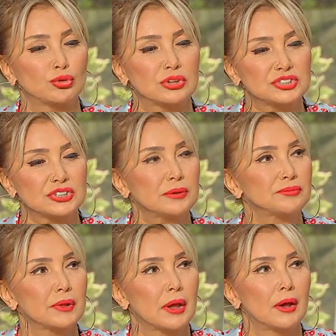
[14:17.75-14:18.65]
Ama yapman
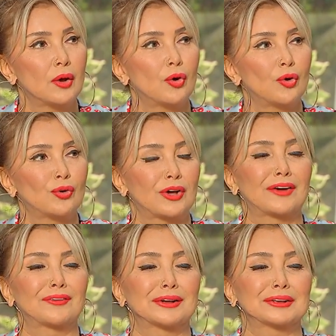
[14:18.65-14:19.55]
lazım 40. yıl için
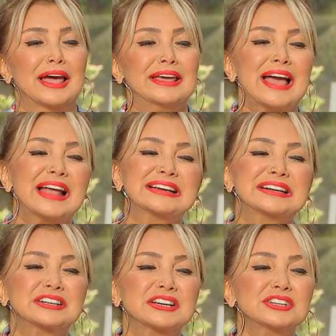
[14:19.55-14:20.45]
evet. zaten. Yani
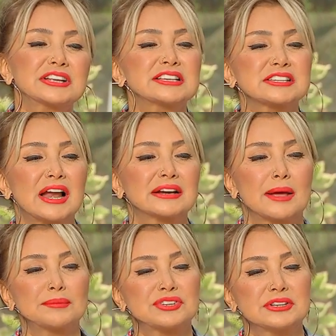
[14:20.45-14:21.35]
40.
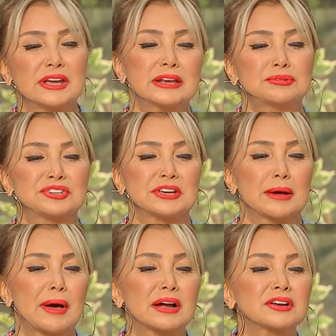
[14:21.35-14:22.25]
eskilerden bir şey değil yeni bir şey
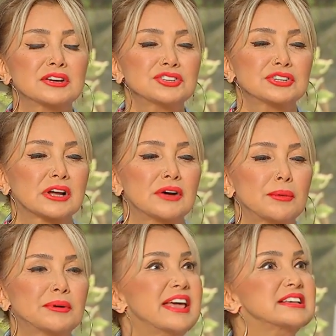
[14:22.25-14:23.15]
ya. Ben 40. yılda kafama 40.